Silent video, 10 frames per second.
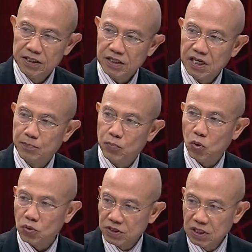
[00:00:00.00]
สิงคโป
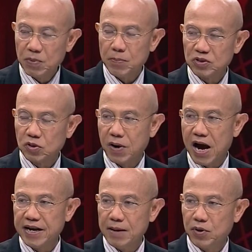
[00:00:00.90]
ร์ซึ่งมีประสบกา
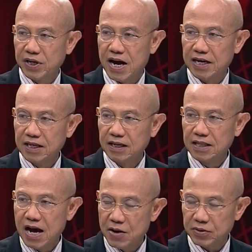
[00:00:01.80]
รณ์ด้านบริหารทั้ง
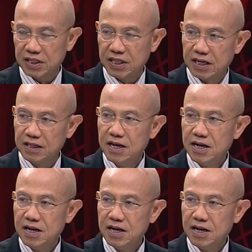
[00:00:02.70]
ท่าเรือทั้ง